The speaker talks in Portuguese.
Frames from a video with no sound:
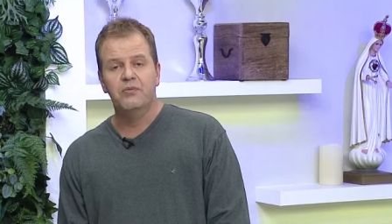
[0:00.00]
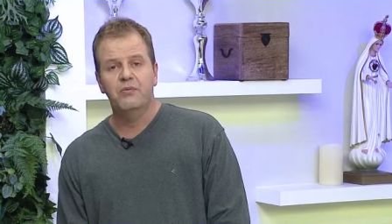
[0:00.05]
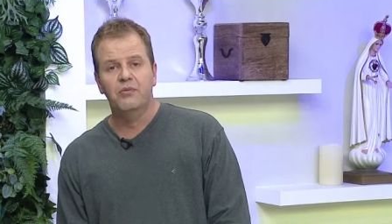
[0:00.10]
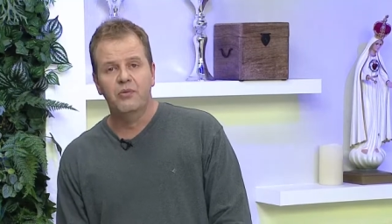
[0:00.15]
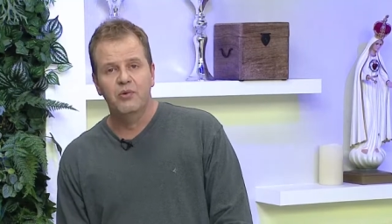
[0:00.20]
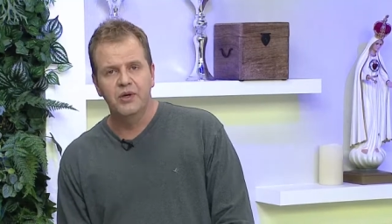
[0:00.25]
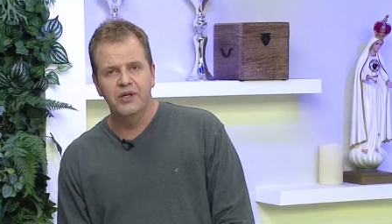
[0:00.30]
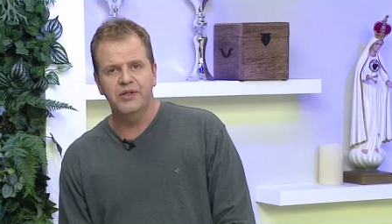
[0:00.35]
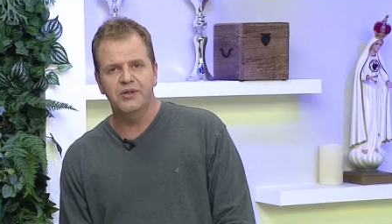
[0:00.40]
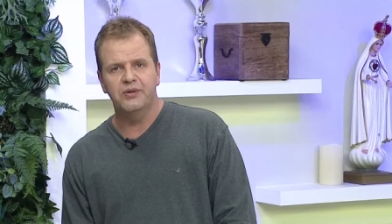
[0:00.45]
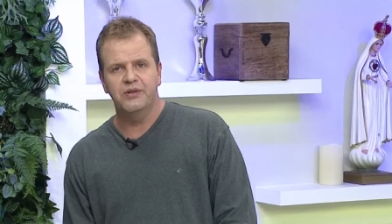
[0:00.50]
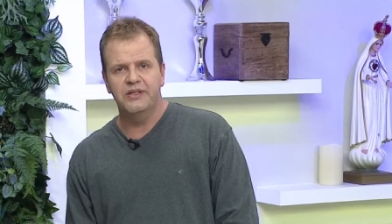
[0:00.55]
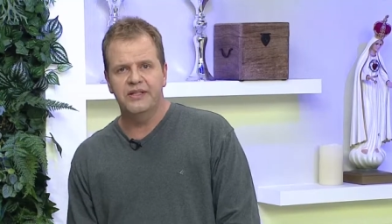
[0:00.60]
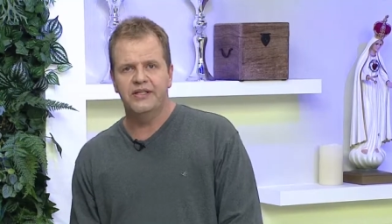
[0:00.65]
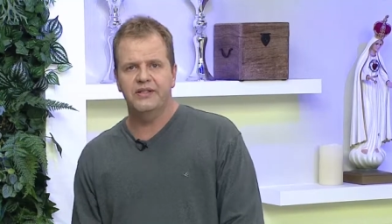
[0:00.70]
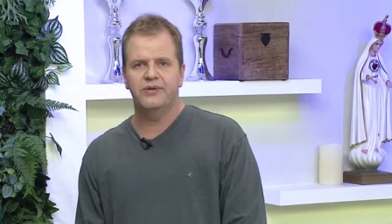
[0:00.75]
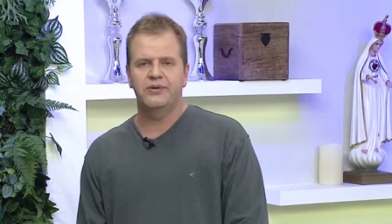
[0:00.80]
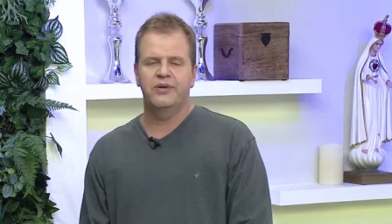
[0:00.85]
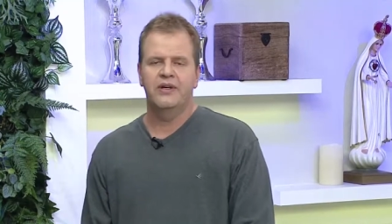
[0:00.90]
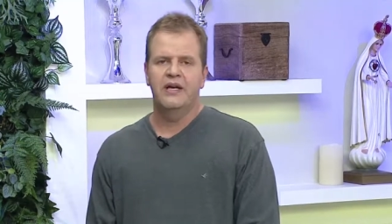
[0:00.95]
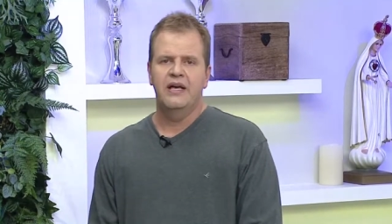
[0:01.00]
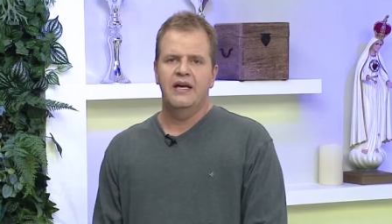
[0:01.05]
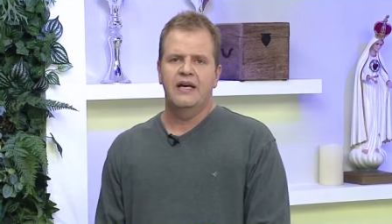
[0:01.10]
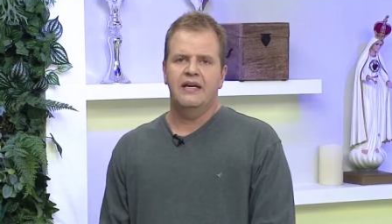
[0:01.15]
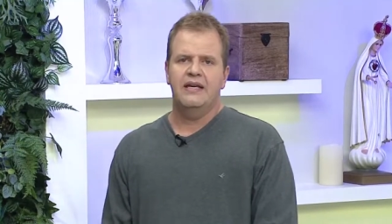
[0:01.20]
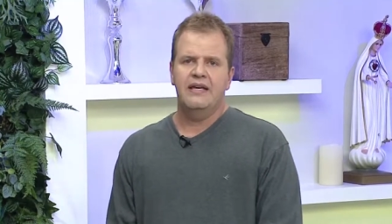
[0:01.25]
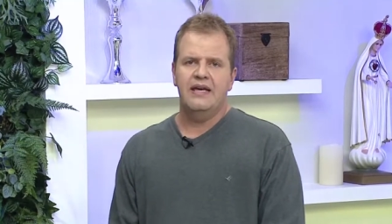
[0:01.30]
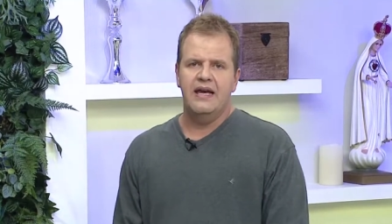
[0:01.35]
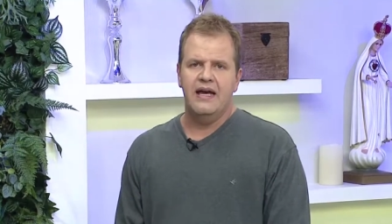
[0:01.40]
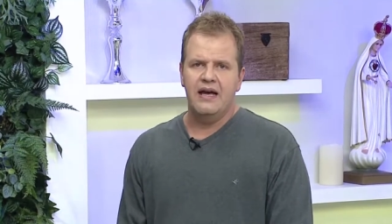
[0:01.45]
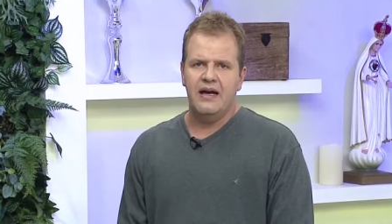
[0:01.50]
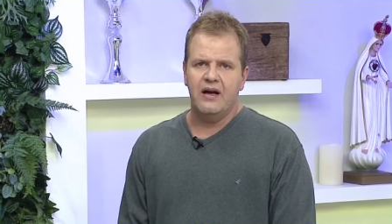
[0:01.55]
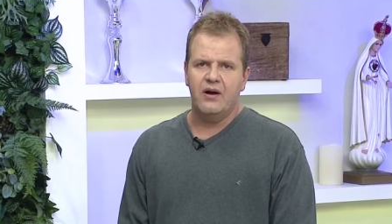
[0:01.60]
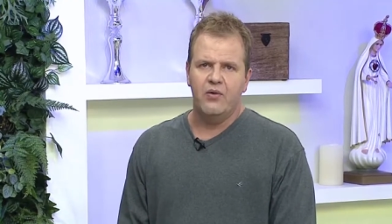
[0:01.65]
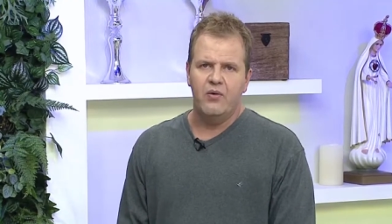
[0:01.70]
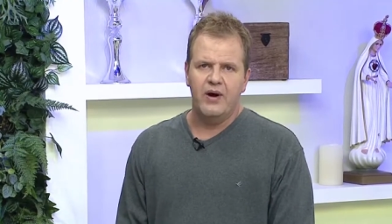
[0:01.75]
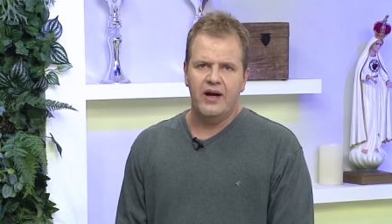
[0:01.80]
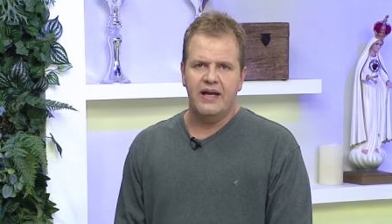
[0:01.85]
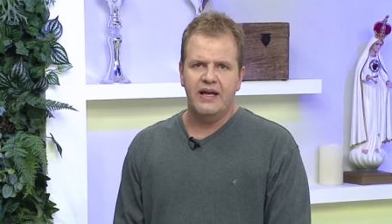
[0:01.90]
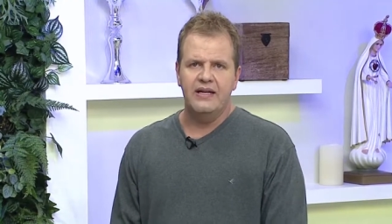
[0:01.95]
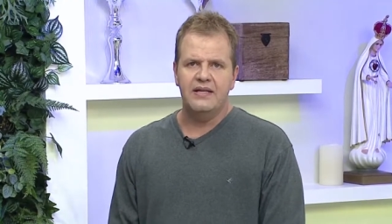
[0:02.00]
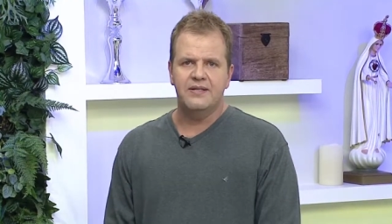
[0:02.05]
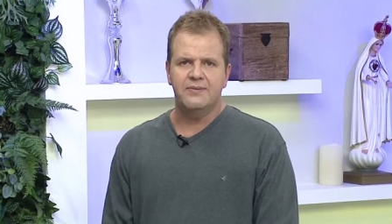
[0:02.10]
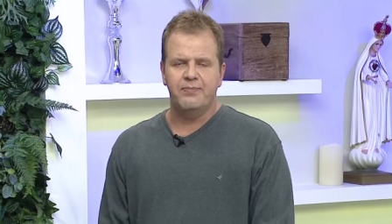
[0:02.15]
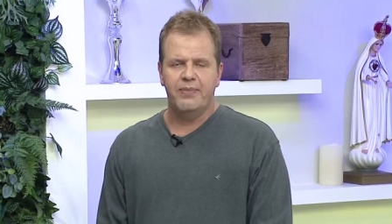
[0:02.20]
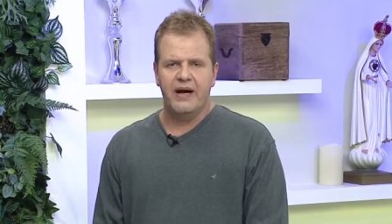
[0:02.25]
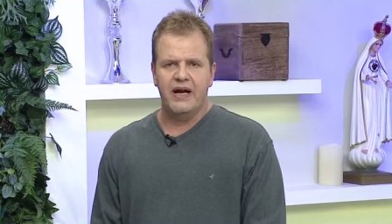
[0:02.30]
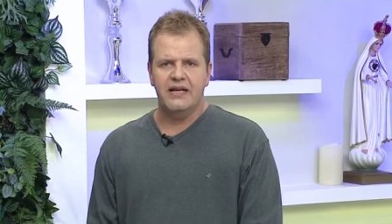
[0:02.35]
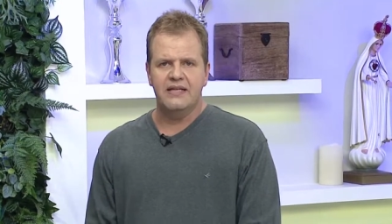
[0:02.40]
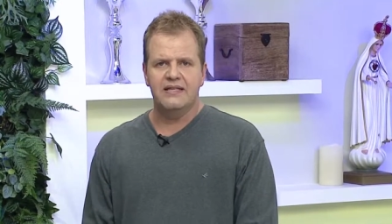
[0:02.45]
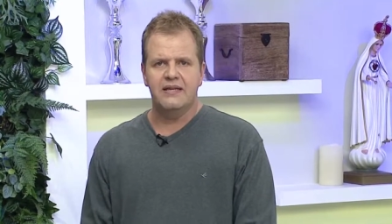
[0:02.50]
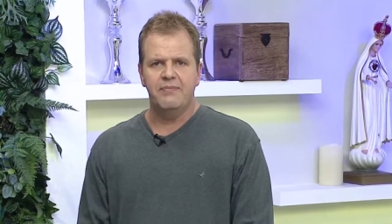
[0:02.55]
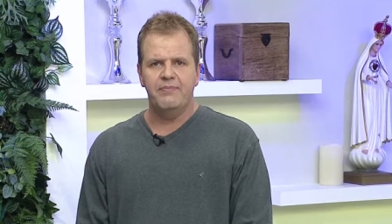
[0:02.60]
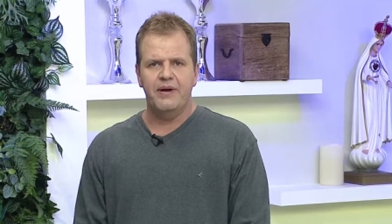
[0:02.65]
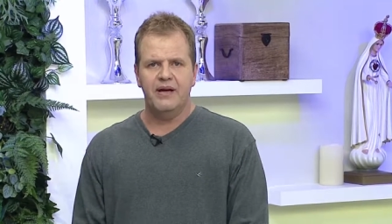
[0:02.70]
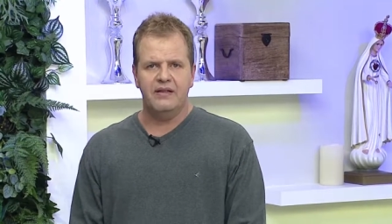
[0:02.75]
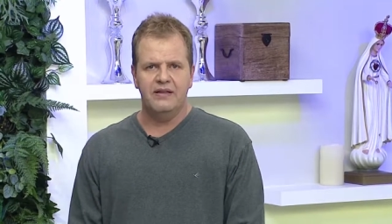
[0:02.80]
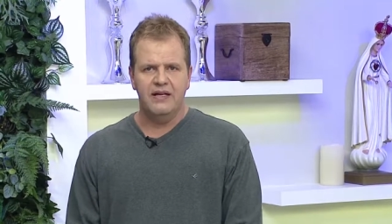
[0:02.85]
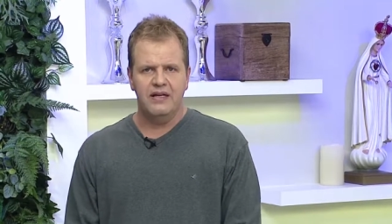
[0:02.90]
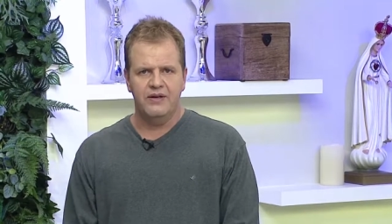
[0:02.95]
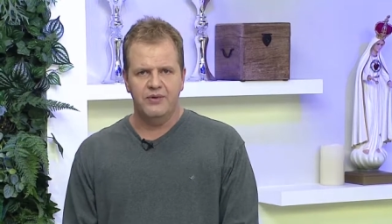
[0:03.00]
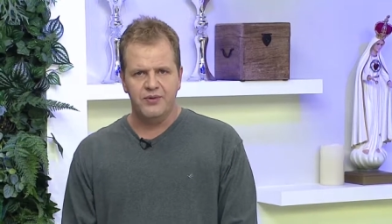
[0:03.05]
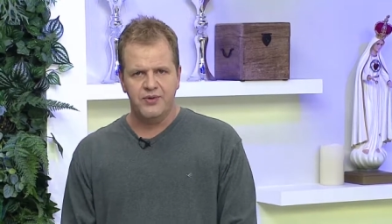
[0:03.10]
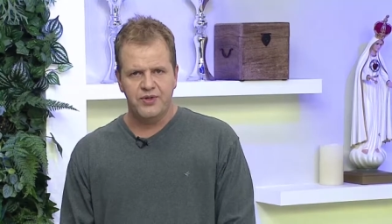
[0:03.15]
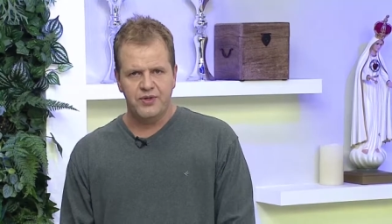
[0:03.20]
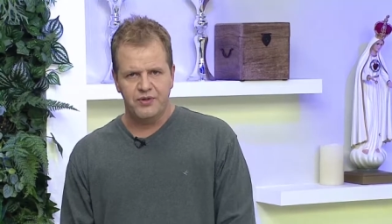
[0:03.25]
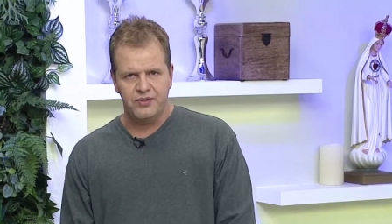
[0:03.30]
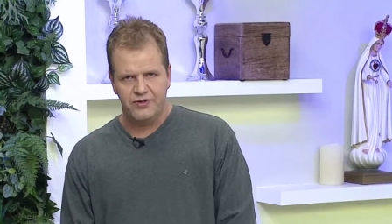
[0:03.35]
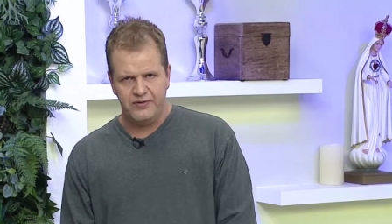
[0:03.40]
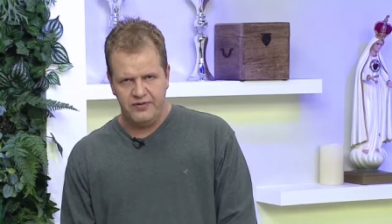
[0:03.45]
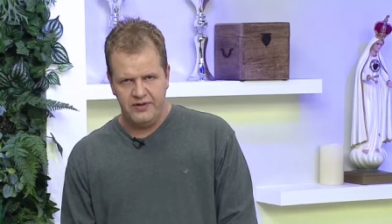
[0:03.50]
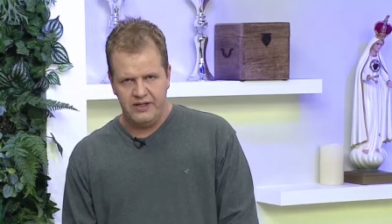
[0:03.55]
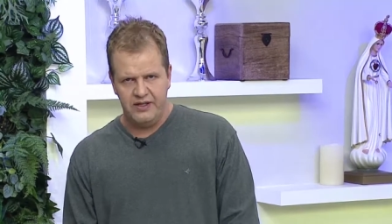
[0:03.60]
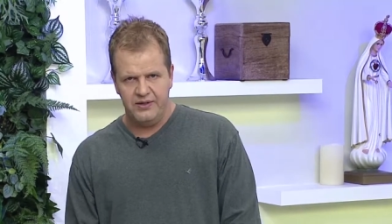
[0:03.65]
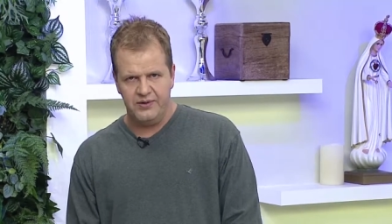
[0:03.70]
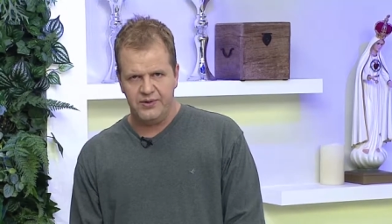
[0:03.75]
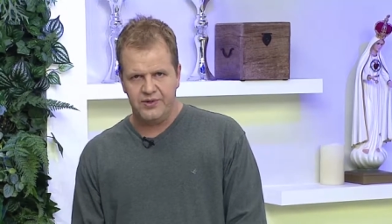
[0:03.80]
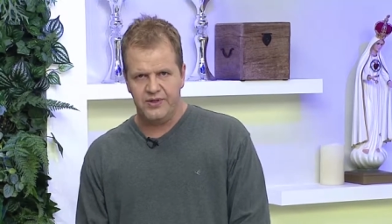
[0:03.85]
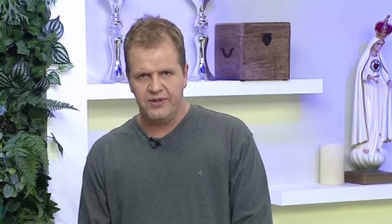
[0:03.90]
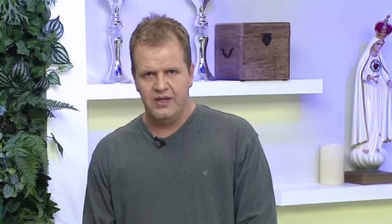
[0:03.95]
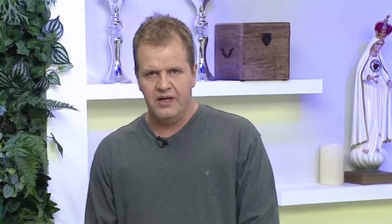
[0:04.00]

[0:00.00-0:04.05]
muito lindo, que é com aqueles pais que perderam os seus filhos.